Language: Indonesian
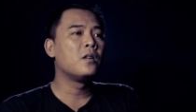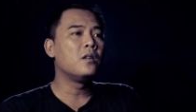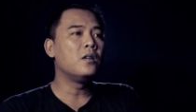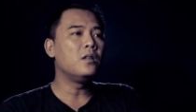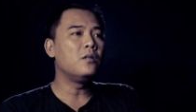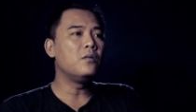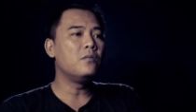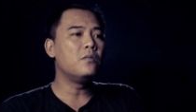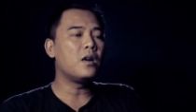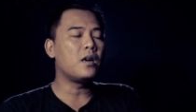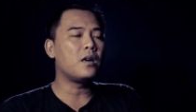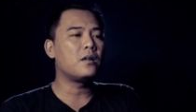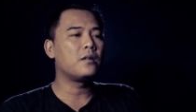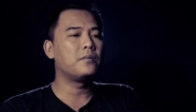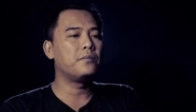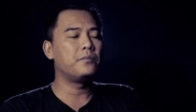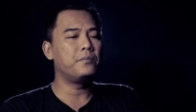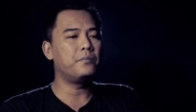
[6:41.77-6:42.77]
Itu wah,
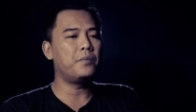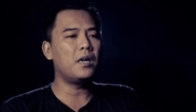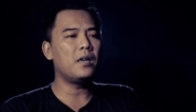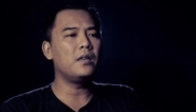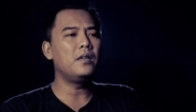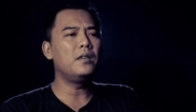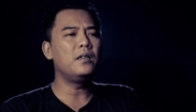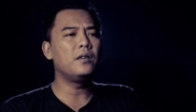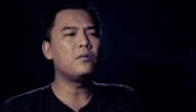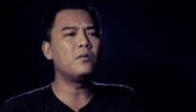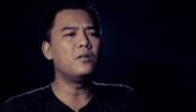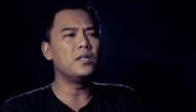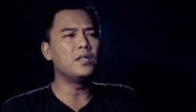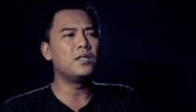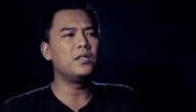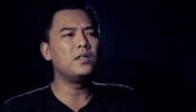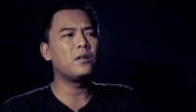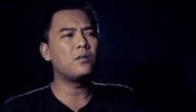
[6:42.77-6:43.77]
Pak ini
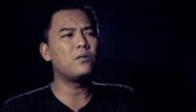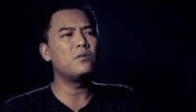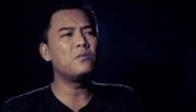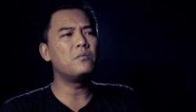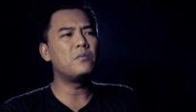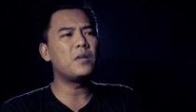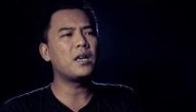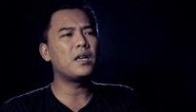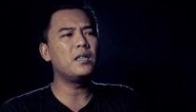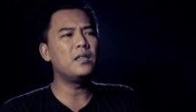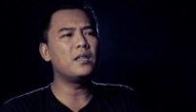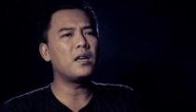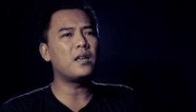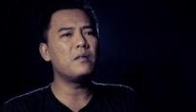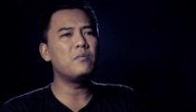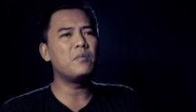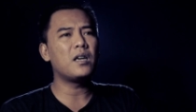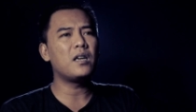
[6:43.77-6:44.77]
kondisinya kok makin
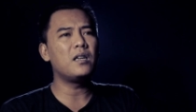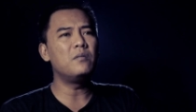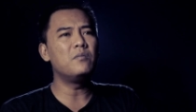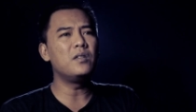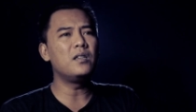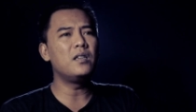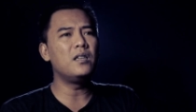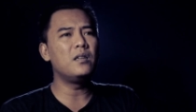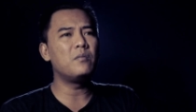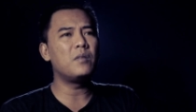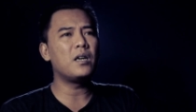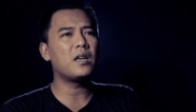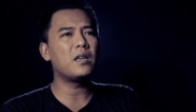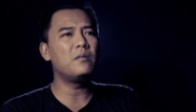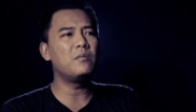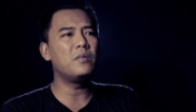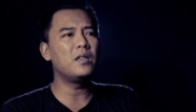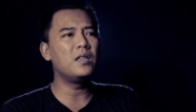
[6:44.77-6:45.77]
hari makin begini,
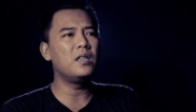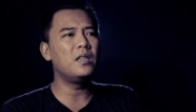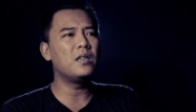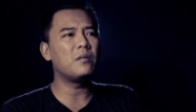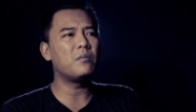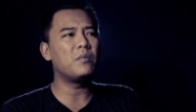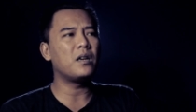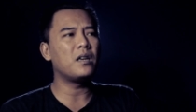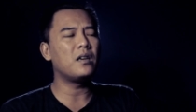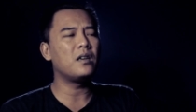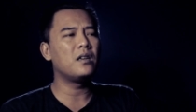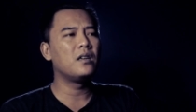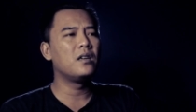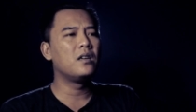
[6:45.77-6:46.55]
makin begini ya Pak ya.